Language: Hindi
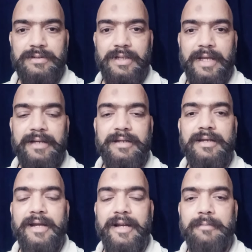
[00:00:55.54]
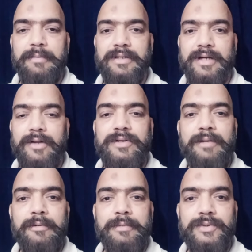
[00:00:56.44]
लाइन के एंड में खड़े हो जाएं
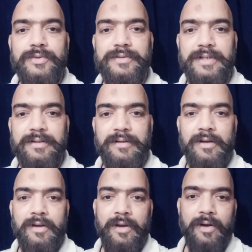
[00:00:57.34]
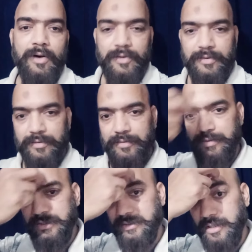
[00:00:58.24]
अपने बच्चों के साथ और
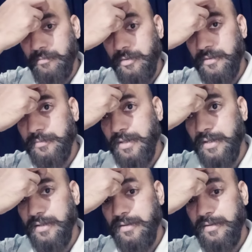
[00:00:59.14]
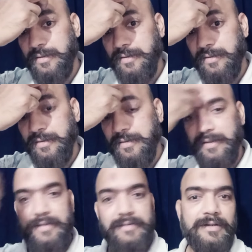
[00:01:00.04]
जिस तरह हम नमाज़ पढ़ रहे हैं
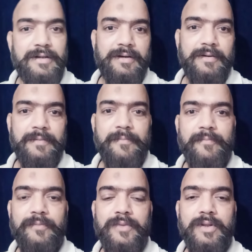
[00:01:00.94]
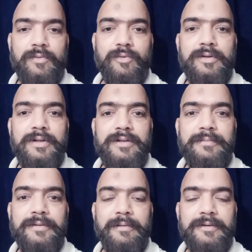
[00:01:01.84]
इस तरह वही
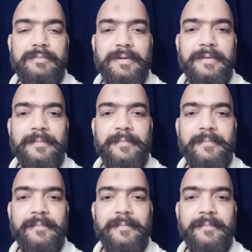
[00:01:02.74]
तरतीब से नमाज़ पढ़ें